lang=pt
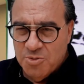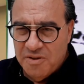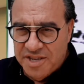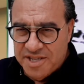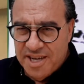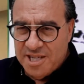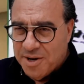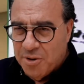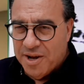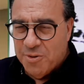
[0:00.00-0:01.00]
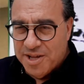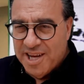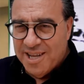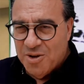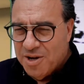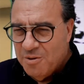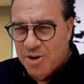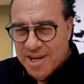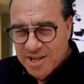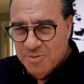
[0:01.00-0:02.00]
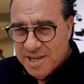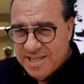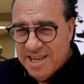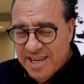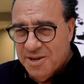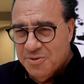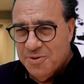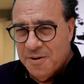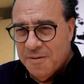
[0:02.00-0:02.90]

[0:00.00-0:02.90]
a 29 rodada do Campeonato Brasileiro.